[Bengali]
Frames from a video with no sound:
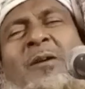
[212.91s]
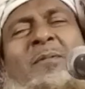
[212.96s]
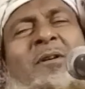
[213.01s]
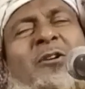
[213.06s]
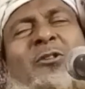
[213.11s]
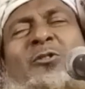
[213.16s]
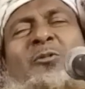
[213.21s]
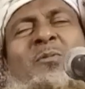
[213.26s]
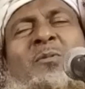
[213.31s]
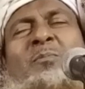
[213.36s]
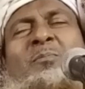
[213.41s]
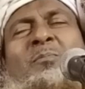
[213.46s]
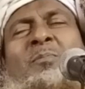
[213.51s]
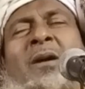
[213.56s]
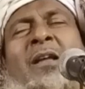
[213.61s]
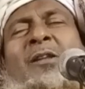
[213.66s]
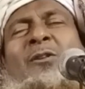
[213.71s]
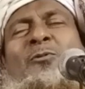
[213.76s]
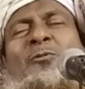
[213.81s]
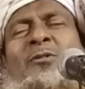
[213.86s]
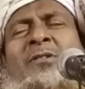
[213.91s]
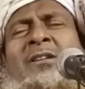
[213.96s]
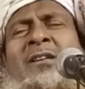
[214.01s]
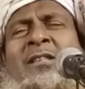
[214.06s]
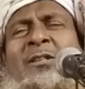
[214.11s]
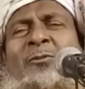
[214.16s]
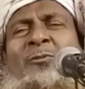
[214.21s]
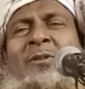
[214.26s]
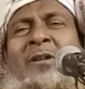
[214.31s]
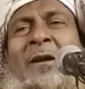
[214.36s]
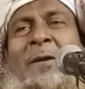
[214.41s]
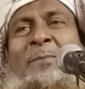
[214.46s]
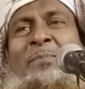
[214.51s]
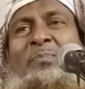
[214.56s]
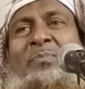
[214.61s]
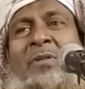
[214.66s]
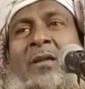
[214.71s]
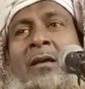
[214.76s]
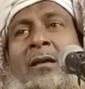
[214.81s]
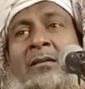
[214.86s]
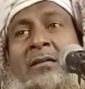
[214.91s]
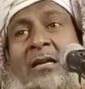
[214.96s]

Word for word: যেন আমাকে তুমি ফেল করিয়ে দিও না